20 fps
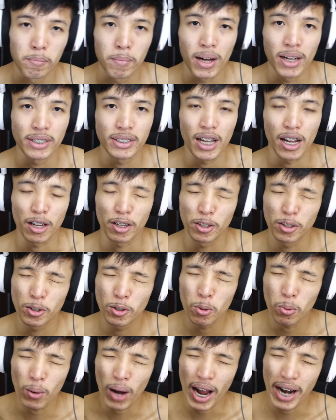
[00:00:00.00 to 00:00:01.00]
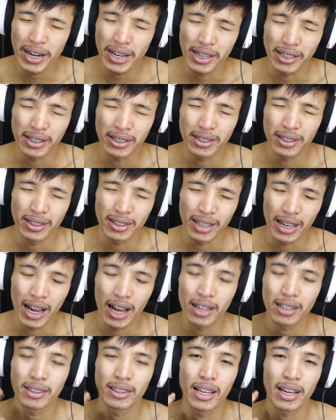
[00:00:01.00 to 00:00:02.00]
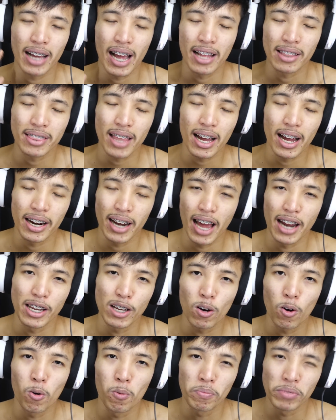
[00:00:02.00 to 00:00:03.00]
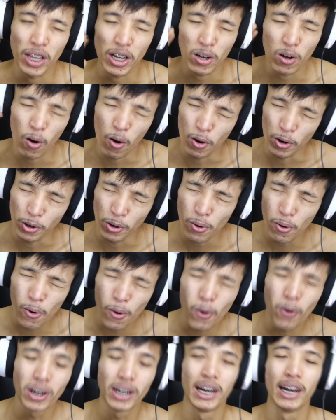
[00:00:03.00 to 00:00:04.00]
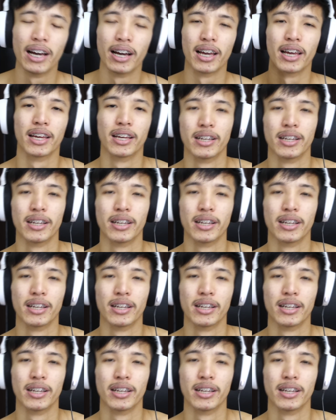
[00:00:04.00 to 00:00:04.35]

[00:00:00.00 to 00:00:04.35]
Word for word: มาจากยุคอดีตนะครับในการตั้งอาณานิคมแต่ก่อนนู่นเลย